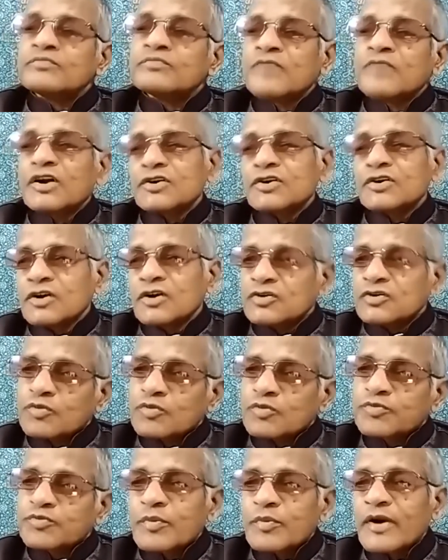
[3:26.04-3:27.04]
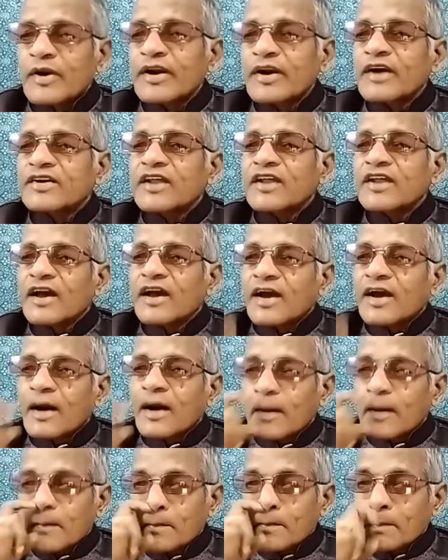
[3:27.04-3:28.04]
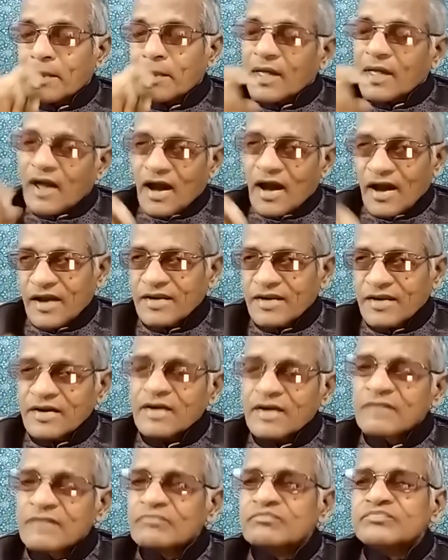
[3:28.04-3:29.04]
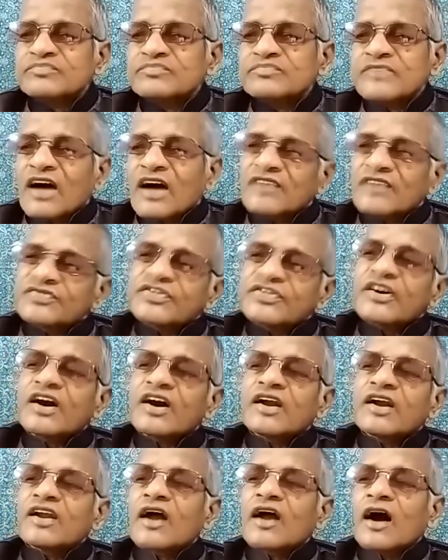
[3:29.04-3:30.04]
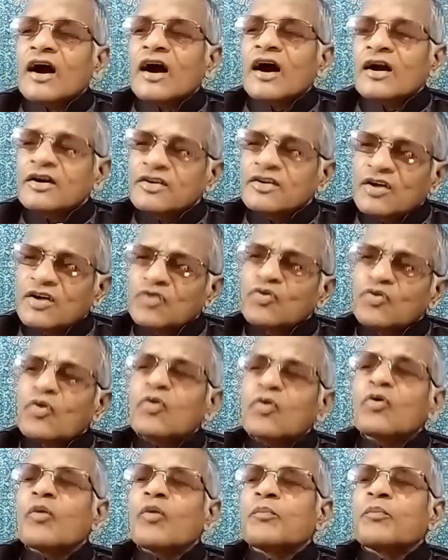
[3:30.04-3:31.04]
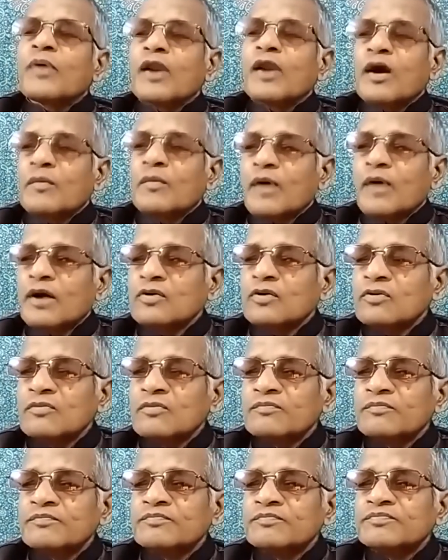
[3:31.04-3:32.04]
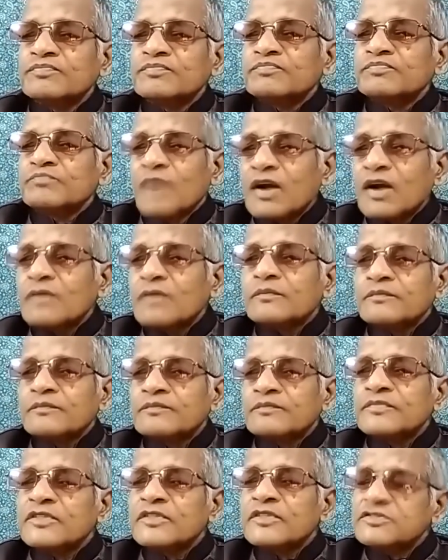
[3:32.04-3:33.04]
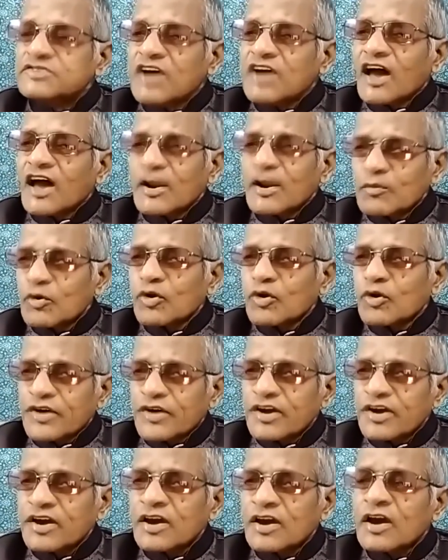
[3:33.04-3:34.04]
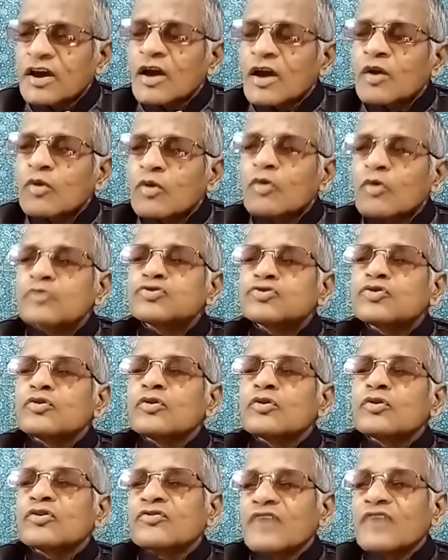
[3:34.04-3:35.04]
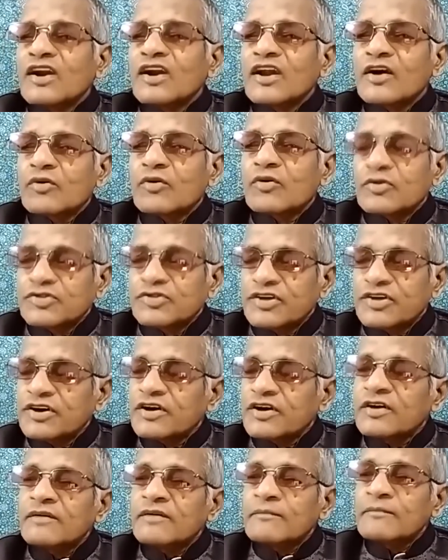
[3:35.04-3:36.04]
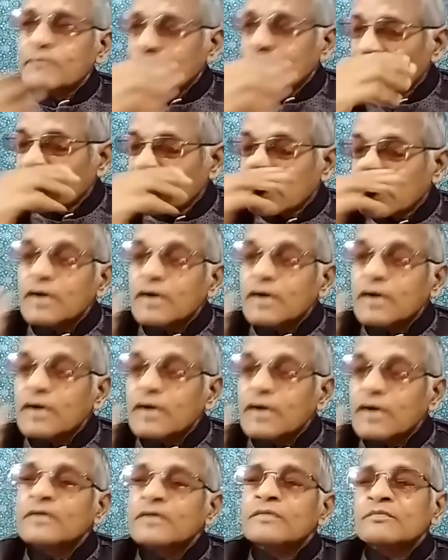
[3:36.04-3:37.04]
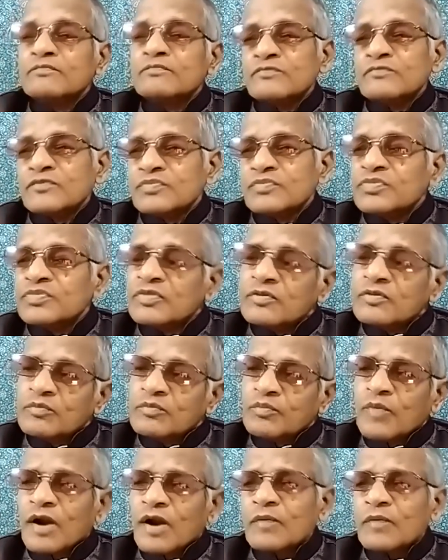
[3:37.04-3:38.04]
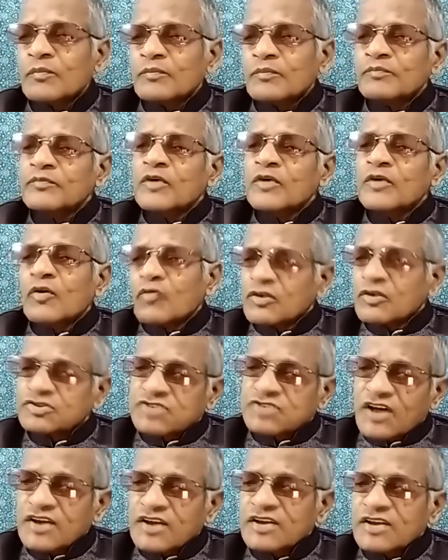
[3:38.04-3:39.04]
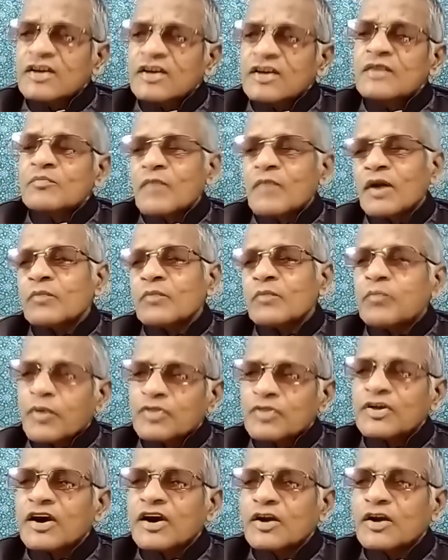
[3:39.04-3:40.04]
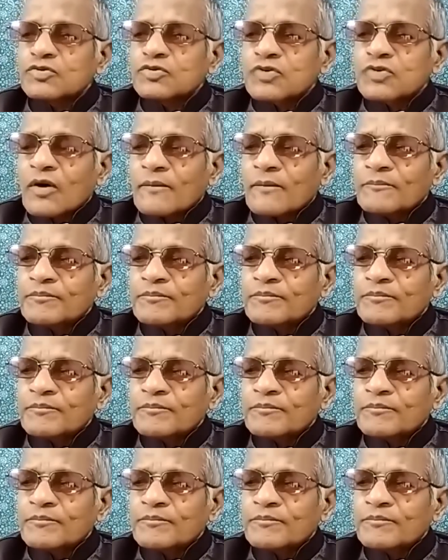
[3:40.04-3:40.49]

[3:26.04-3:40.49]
మరి తృప్తి పడినట్లే లెక్క కానీ అంతకన్నా ఎన్నో గొప్ప లాభాలు మనం ధ్యానంలోకి లోతులోకి వెళ్ళే కొద్దీ మనకి మనం వస్తాయి మనం పొందగలుగుతాం